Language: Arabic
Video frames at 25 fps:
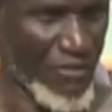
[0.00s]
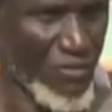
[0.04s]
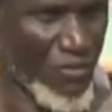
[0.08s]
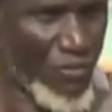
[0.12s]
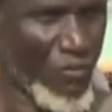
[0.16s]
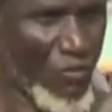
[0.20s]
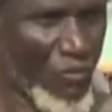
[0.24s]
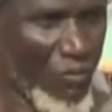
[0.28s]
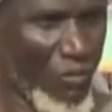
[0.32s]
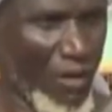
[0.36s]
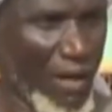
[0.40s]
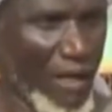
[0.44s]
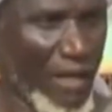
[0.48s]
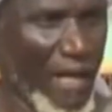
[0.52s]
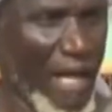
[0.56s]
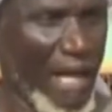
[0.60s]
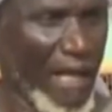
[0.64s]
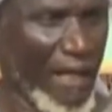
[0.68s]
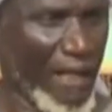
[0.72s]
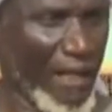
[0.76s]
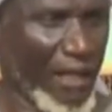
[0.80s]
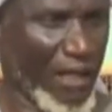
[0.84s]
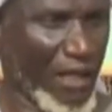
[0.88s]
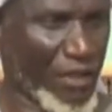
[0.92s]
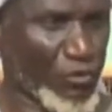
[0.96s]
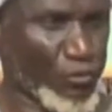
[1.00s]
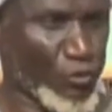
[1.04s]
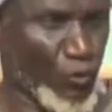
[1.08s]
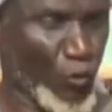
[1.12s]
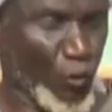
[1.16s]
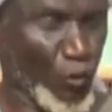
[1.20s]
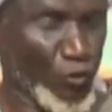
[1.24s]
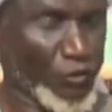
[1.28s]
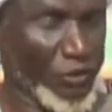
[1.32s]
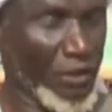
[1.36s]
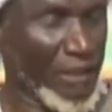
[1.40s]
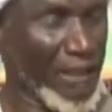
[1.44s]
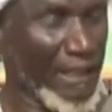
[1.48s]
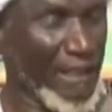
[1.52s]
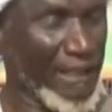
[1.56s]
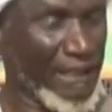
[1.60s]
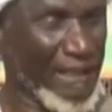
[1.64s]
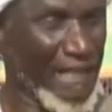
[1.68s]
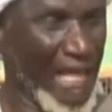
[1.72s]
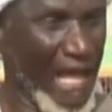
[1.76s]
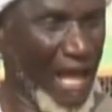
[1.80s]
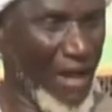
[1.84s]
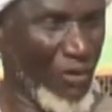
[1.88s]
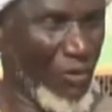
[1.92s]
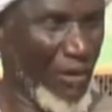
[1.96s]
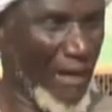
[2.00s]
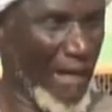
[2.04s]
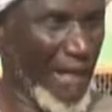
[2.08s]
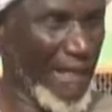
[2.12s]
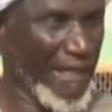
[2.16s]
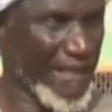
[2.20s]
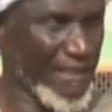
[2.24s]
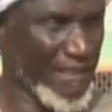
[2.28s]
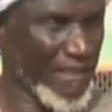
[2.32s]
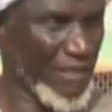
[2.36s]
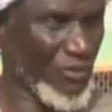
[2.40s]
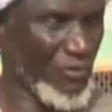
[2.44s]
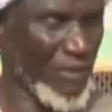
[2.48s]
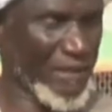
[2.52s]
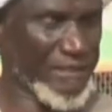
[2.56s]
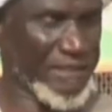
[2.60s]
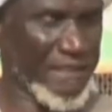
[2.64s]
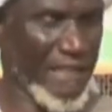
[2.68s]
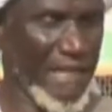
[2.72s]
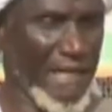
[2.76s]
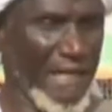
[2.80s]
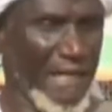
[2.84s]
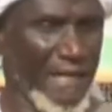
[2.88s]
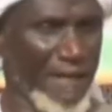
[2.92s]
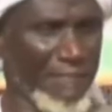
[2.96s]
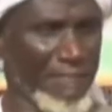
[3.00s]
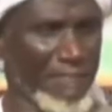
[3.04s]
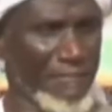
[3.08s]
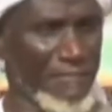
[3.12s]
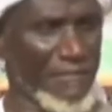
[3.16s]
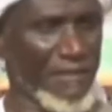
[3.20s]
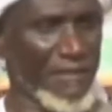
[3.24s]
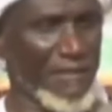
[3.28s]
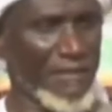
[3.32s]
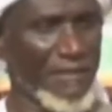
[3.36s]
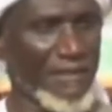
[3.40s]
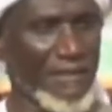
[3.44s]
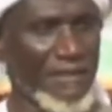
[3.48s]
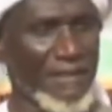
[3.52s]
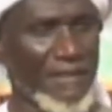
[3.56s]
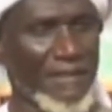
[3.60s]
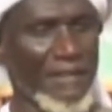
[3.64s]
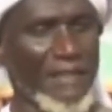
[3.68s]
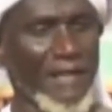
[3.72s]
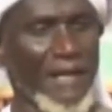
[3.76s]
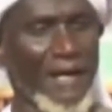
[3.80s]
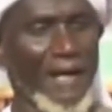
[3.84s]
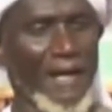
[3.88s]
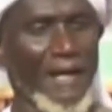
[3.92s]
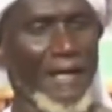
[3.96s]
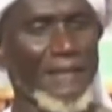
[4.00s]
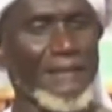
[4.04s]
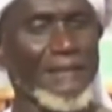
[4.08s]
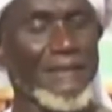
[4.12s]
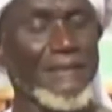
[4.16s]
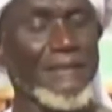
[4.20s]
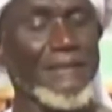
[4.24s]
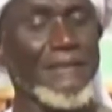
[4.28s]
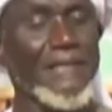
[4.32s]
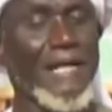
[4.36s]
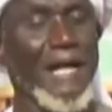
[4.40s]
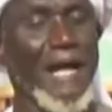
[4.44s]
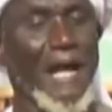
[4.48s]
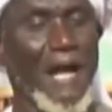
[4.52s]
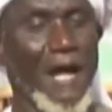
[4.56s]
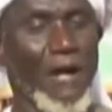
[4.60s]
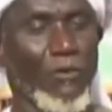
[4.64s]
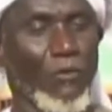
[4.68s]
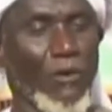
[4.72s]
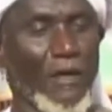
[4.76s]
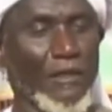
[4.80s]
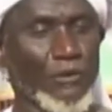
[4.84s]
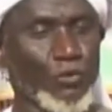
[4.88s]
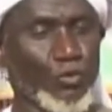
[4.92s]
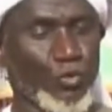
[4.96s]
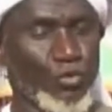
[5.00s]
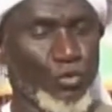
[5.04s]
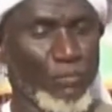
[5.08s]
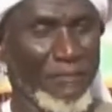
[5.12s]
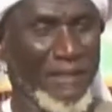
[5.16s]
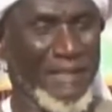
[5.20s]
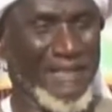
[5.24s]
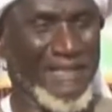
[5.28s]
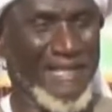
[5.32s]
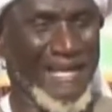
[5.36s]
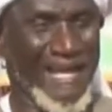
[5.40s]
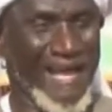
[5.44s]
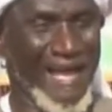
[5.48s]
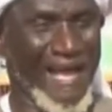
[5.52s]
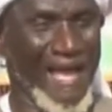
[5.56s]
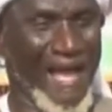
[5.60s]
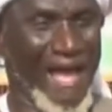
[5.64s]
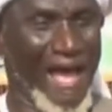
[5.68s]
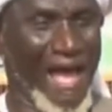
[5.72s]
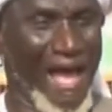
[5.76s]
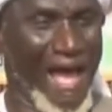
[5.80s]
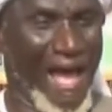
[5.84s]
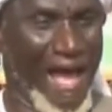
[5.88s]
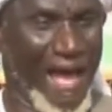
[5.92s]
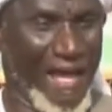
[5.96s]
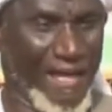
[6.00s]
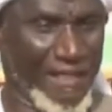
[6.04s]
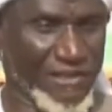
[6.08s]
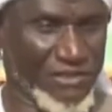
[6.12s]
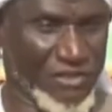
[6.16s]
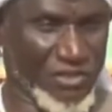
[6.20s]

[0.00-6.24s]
وقال الرسول صلى الله عليه وسلم الدعوة منهاج